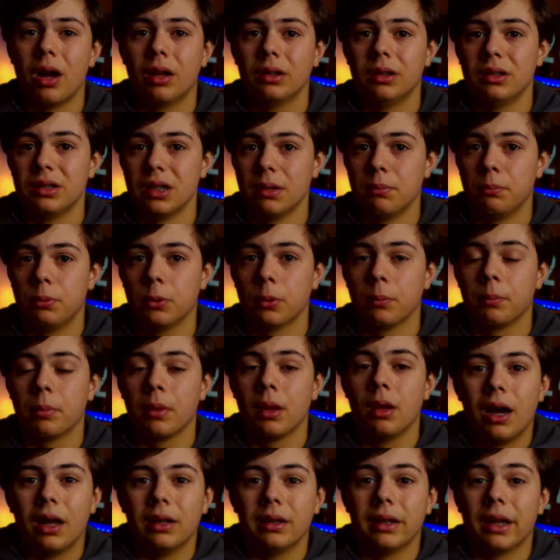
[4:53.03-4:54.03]
ad esempio
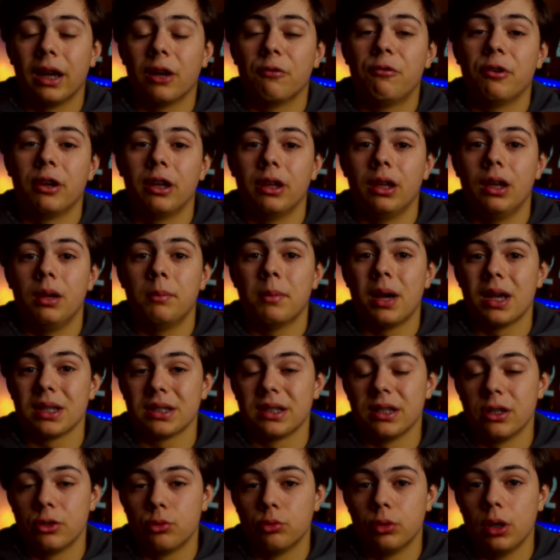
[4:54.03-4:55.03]
andare a fare delle
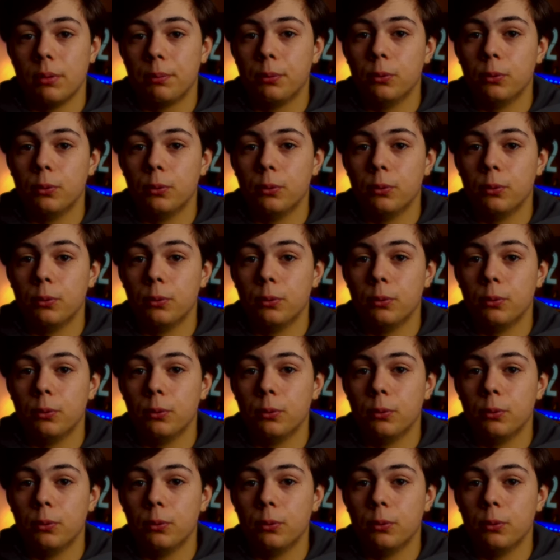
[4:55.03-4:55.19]
maschere su dei